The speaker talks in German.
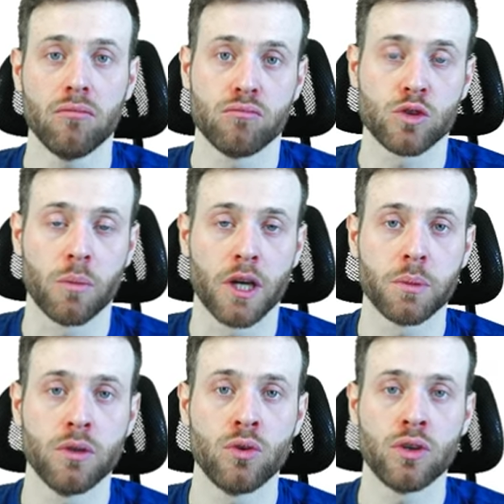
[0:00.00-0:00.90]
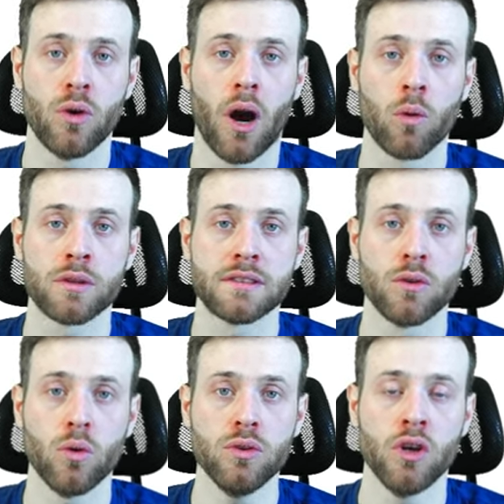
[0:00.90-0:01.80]
zum Beispiel durch eine
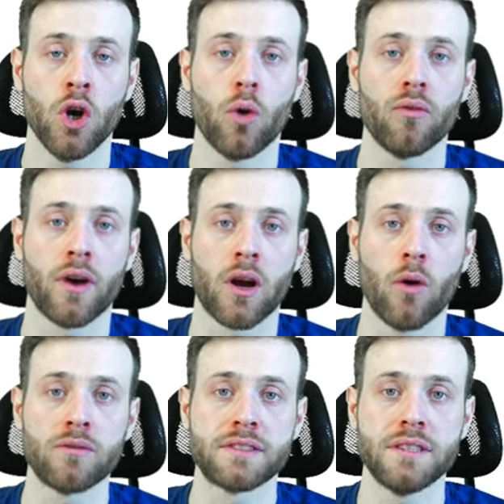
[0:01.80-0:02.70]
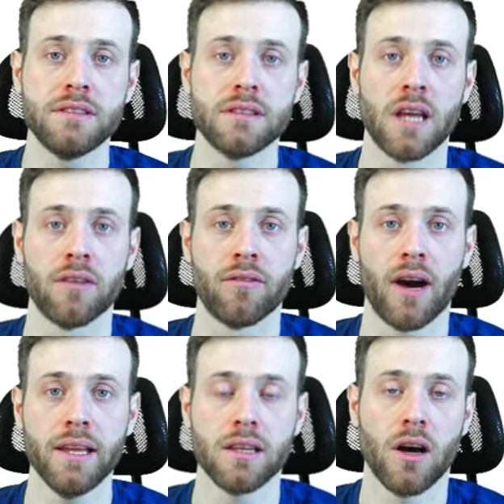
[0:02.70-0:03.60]
Auktion und verkaufst diese dann
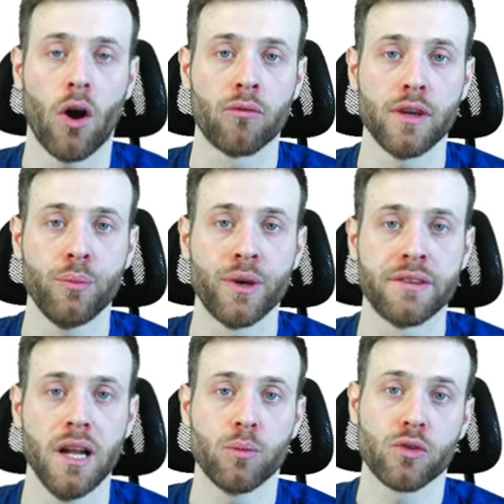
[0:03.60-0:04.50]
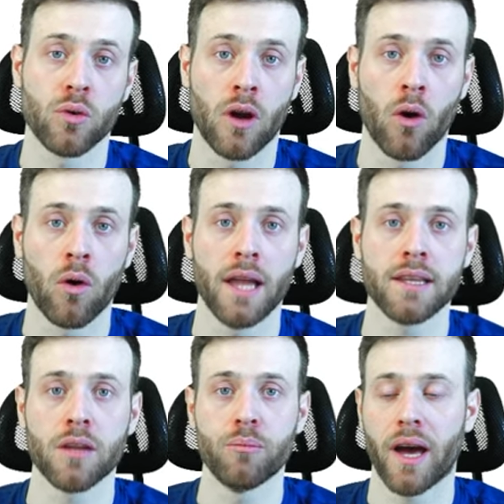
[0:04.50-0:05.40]
weiter auf eBay selbst oder auch
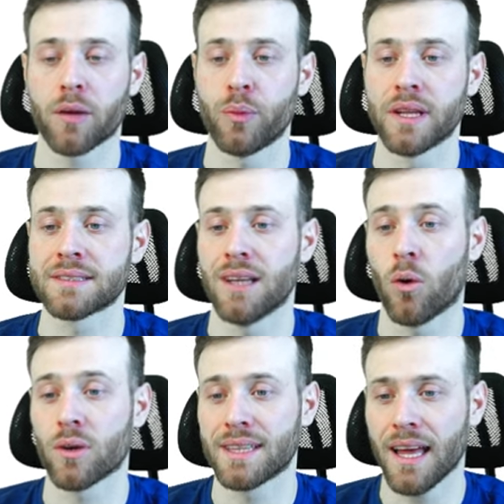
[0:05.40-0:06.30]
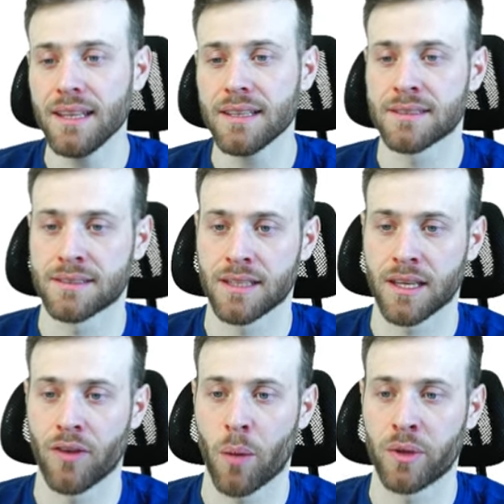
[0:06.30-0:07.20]
anderen Marktplätzen, auch dann ist es eine
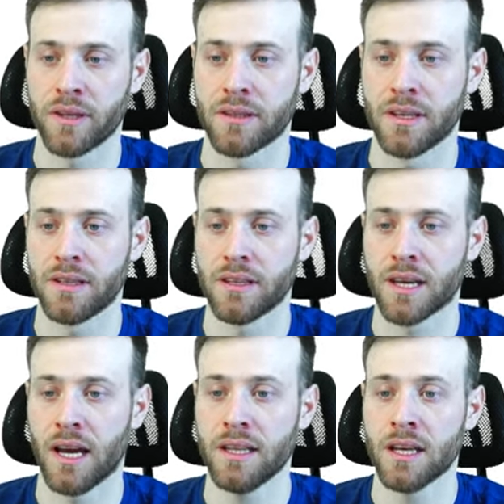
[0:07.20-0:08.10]
gewerbliche Tätigkeit.